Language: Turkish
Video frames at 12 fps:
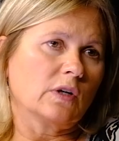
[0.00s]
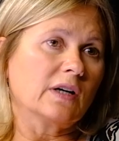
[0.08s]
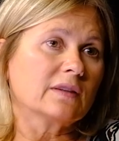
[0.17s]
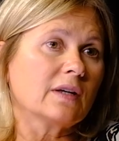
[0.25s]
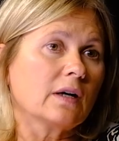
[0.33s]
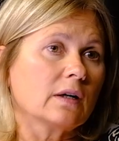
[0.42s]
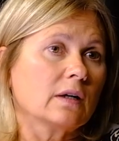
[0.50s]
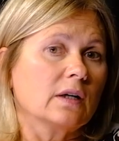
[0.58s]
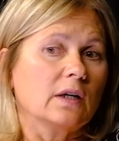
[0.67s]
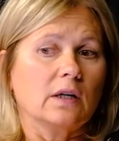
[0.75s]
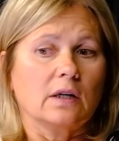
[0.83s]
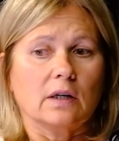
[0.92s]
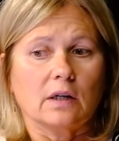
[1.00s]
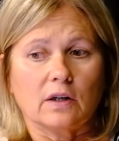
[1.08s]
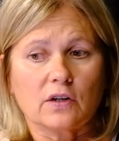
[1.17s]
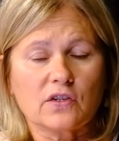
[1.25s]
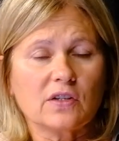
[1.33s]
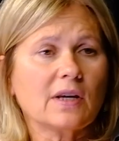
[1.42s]
Hatta
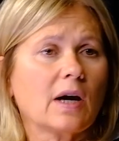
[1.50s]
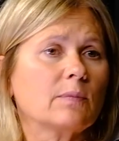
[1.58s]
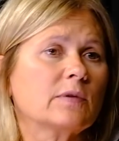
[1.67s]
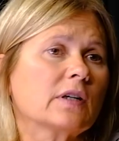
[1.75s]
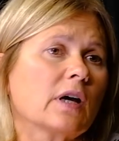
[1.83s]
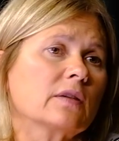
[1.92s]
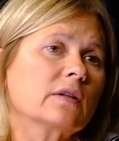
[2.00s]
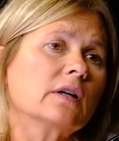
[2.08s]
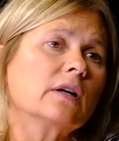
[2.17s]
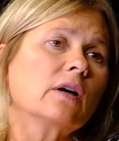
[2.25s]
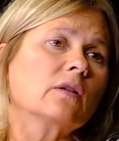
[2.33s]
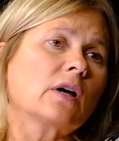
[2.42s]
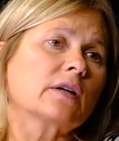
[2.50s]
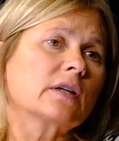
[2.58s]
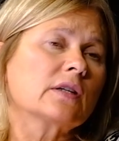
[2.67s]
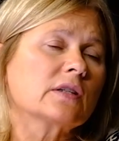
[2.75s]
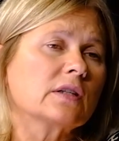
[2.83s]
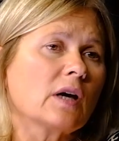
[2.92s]
aşı yaptıran da hay Allah
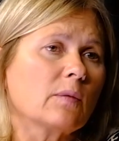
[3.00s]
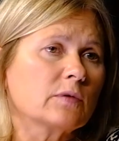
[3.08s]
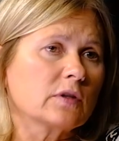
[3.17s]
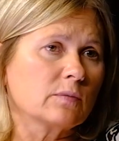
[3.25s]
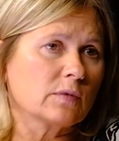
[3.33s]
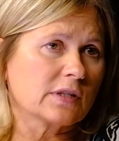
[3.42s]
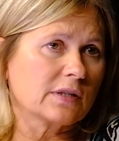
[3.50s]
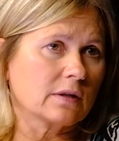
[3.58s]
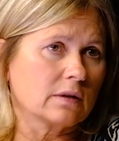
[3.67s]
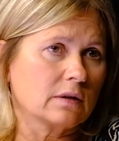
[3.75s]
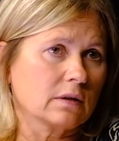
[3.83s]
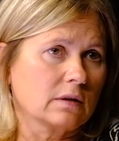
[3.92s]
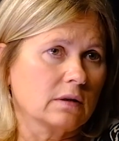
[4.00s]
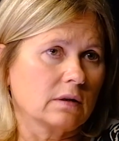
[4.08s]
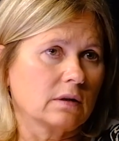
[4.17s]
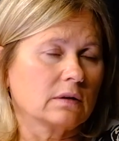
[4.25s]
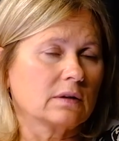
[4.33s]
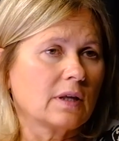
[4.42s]
keşke yaptırmasaydık
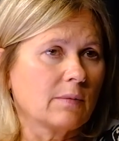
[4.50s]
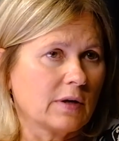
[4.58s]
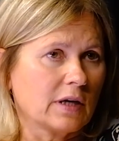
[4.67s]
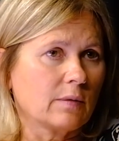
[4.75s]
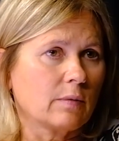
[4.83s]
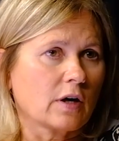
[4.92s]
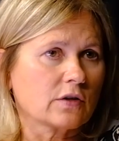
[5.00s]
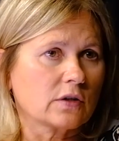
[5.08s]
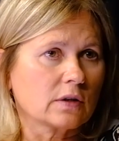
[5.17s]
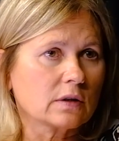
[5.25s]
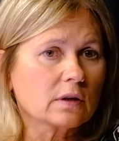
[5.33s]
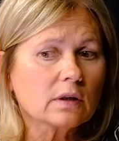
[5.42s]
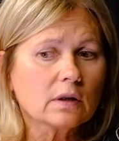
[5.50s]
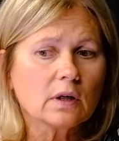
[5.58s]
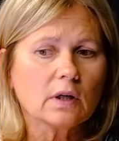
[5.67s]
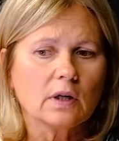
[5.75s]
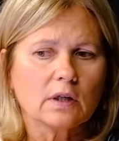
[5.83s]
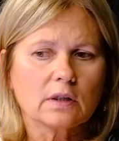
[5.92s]
demeye başladı.
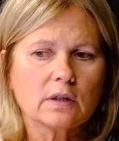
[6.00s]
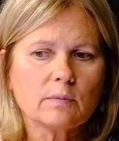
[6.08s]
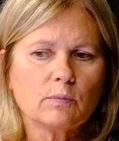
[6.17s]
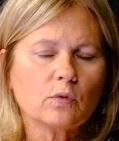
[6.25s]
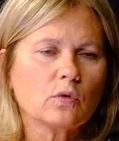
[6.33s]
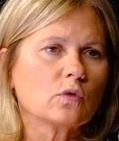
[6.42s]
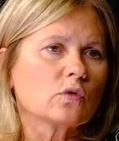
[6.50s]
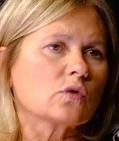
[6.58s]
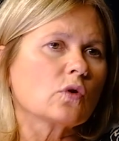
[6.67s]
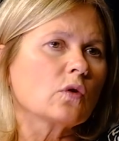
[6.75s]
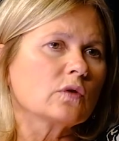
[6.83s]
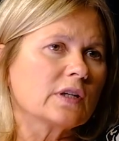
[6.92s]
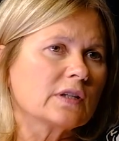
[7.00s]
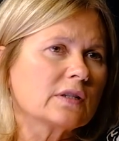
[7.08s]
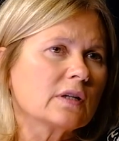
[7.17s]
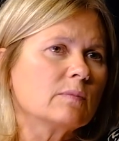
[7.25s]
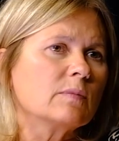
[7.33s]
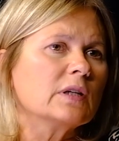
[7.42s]
Ki bu son
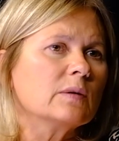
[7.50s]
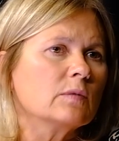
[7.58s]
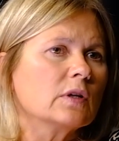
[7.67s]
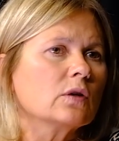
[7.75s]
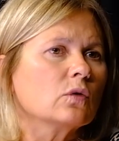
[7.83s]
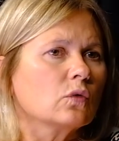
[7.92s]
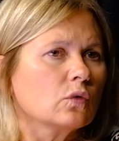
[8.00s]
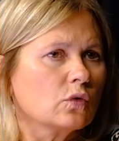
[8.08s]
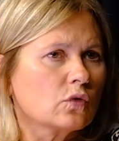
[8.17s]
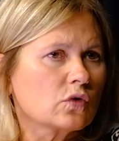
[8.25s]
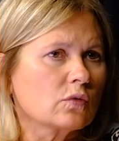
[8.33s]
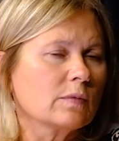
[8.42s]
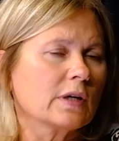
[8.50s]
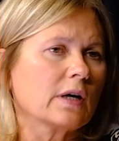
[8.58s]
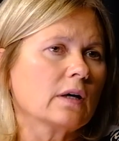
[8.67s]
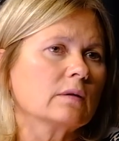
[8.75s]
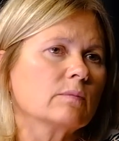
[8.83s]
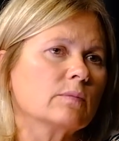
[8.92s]
derece bilimle
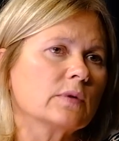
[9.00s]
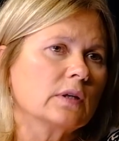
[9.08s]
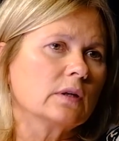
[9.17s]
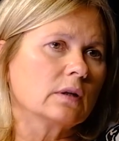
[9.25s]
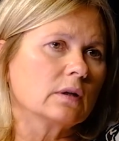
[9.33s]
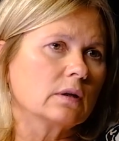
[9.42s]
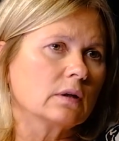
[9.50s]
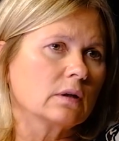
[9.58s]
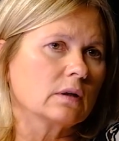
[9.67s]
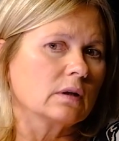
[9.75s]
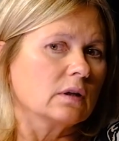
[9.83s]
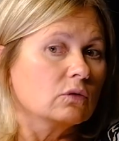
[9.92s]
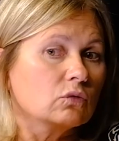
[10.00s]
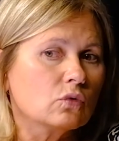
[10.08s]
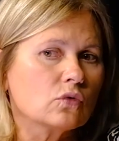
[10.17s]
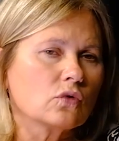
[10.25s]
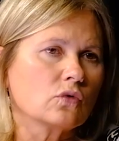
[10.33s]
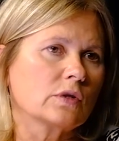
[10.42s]
uyuşmayan bir e,
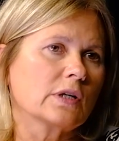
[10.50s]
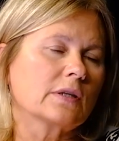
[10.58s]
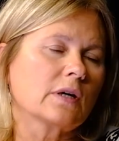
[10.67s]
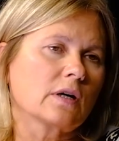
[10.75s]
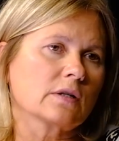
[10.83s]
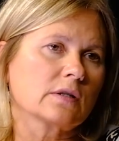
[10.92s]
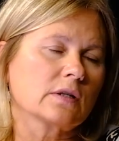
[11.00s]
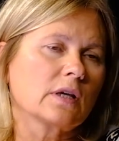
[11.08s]
düşünce tarzı.